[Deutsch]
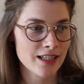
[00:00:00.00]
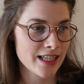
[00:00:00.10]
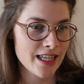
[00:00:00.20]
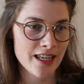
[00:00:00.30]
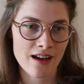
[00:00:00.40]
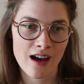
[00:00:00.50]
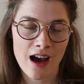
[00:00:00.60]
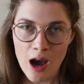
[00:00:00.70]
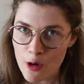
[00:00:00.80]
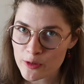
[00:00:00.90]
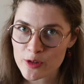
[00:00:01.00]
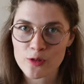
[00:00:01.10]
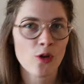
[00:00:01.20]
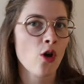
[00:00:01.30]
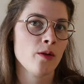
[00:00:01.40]
hier
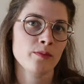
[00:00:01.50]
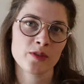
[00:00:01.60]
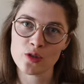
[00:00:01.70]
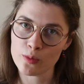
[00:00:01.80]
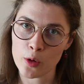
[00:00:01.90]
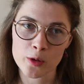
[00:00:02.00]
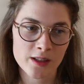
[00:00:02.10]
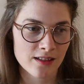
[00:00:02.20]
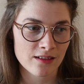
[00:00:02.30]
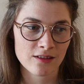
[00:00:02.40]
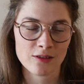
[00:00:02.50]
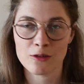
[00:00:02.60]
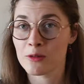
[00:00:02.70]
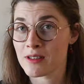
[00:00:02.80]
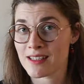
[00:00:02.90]
aufzuräumen, zu putzen,
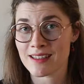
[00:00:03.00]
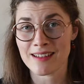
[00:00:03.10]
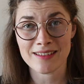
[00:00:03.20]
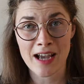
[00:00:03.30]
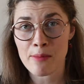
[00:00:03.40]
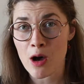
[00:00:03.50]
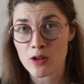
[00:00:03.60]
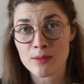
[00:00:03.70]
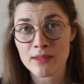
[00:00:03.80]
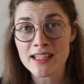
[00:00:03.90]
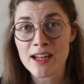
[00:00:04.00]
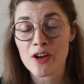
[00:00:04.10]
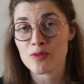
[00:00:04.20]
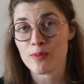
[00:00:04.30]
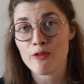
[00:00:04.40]
uns aber auch dem
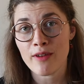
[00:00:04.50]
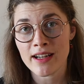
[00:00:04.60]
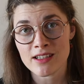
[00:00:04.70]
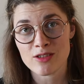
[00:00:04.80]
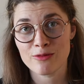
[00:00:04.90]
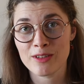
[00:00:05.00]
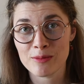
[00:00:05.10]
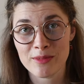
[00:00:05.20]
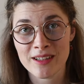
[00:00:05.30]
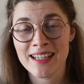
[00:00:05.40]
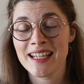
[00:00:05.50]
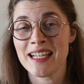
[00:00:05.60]
Innenausbau weiter zu widmen.